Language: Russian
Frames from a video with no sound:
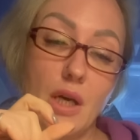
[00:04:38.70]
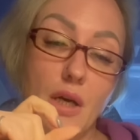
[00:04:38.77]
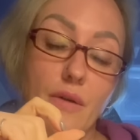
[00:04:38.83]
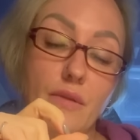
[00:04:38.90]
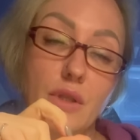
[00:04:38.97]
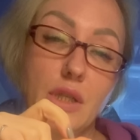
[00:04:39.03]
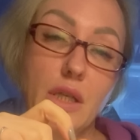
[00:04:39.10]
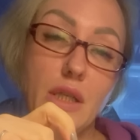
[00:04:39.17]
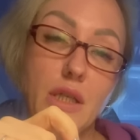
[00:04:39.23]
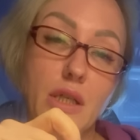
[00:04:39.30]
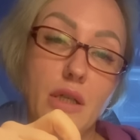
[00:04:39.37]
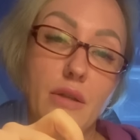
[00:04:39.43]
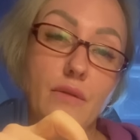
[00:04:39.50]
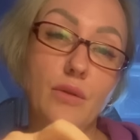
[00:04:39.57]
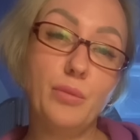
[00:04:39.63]
Вы знаете,
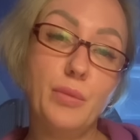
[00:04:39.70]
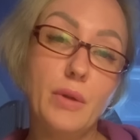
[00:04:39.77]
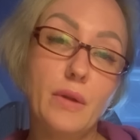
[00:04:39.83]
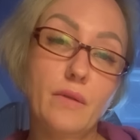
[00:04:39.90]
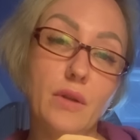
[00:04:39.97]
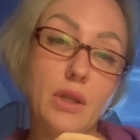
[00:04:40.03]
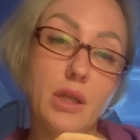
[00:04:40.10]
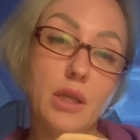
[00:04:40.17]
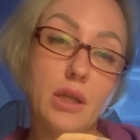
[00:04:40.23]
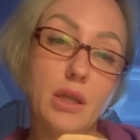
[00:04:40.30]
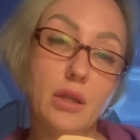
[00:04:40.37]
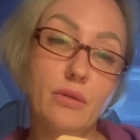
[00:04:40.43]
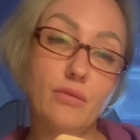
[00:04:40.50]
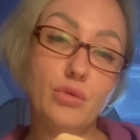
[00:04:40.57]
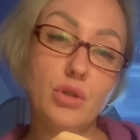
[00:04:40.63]
как две половинки
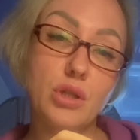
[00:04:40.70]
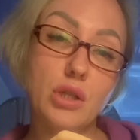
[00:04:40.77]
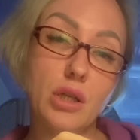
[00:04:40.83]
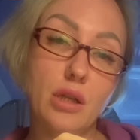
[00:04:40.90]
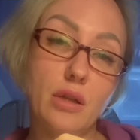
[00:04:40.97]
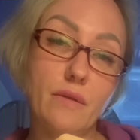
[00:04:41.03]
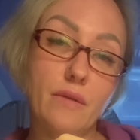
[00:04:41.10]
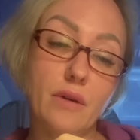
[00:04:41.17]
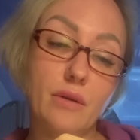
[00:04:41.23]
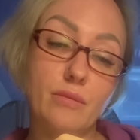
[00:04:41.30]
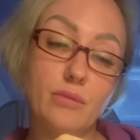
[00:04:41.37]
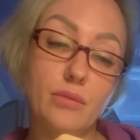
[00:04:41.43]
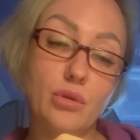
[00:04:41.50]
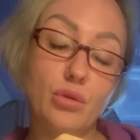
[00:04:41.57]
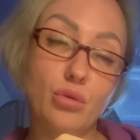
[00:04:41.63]
одного целого,
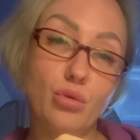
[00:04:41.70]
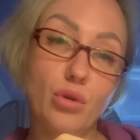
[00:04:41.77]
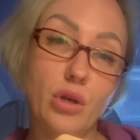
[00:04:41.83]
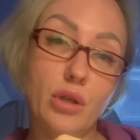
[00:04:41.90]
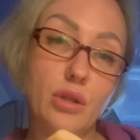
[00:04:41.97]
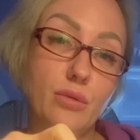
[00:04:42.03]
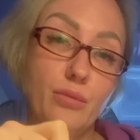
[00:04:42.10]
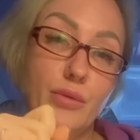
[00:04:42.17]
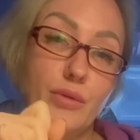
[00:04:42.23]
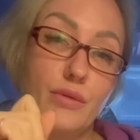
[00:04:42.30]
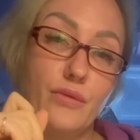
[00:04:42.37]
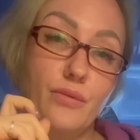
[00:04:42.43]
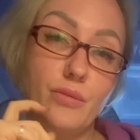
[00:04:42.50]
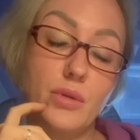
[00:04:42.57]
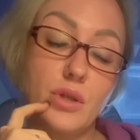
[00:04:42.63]
но только не
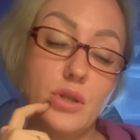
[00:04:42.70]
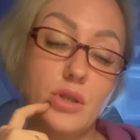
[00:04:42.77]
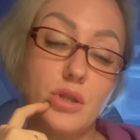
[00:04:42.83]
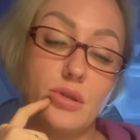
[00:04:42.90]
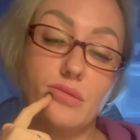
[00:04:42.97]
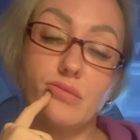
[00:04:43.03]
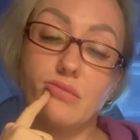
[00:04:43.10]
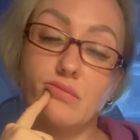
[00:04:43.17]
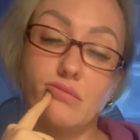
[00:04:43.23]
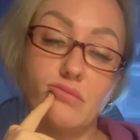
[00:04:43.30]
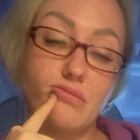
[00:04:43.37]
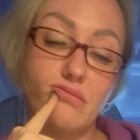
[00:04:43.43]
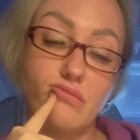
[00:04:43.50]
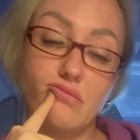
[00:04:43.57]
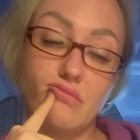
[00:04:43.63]
быть вместе.
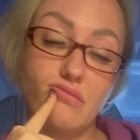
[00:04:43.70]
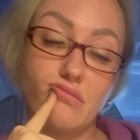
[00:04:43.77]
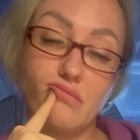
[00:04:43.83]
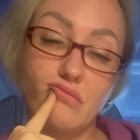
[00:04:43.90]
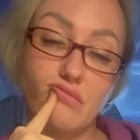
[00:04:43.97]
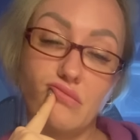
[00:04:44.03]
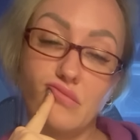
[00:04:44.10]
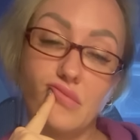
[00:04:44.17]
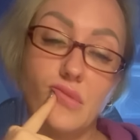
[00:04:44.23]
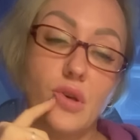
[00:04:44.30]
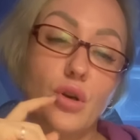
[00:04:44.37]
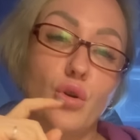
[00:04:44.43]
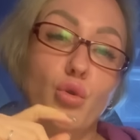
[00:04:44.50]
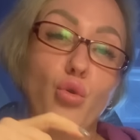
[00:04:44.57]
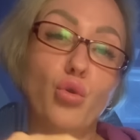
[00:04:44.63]

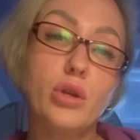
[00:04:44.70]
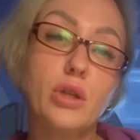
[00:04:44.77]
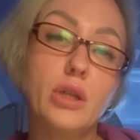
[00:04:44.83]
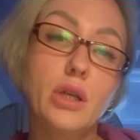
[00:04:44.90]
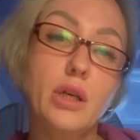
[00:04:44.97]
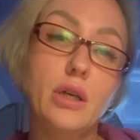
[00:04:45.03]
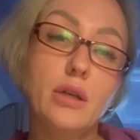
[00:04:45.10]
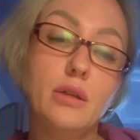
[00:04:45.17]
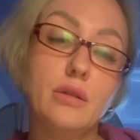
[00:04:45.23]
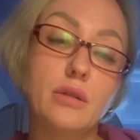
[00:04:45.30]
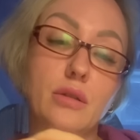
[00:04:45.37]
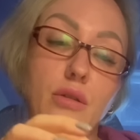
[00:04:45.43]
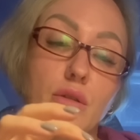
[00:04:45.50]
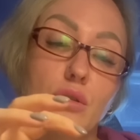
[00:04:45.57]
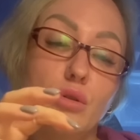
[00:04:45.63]
Гордая,
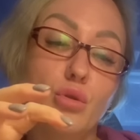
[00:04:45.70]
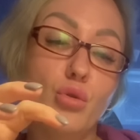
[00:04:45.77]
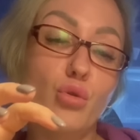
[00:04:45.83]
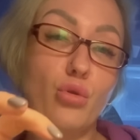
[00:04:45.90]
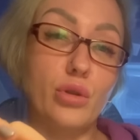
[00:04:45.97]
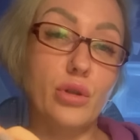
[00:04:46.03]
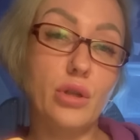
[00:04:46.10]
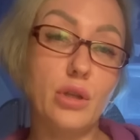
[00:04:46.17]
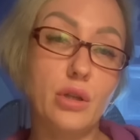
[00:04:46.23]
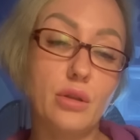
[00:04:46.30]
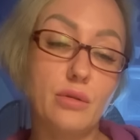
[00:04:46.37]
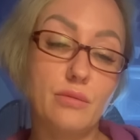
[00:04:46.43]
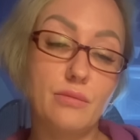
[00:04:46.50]
гордый.